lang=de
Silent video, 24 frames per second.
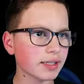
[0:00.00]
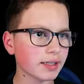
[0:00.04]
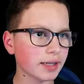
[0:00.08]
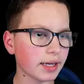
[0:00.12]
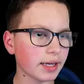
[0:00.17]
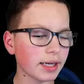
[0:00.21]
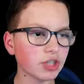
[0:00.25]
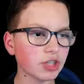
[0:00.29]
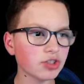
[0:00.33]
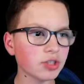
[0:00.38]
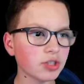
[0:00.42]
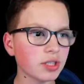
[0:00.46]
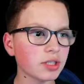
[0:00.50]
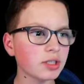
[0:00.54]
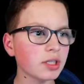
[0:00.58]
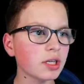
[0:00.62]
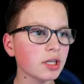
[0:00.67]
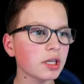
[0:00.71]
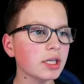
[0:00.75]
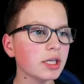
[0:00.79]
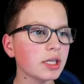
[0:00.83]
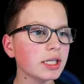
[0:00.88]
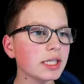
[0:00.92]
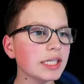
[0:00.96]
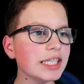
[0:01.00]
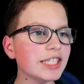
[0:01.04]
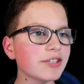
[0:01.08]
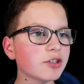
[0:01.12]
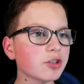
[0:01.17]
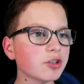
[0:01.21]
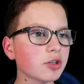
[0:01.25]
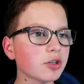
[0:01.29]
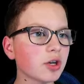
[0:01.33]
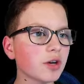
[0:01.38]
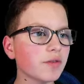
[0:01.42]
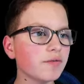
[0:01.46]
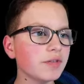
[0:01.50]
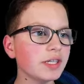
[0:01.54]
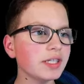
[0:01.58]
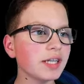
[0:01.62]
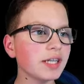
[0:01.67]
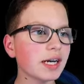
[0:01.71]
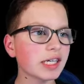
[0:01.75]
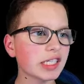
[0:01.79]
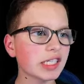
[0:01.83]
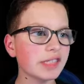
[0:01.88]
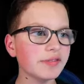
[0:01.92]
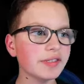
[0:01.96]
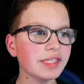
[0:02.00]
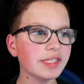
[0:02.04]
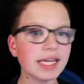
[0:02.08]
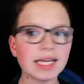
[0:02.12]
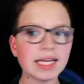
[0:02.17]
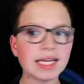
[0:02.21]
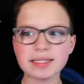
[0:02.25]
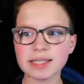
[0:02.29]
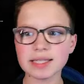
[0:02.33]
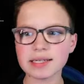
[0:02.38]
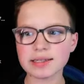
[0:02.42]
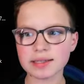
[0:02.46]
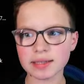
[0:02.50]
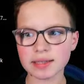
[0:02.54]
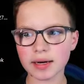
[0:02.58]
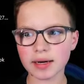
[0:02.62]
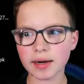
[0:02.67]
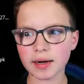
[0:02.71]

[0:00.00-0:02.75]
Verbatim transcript: eingestellt. Ich würde noch empfehlen, aktiviert SSH.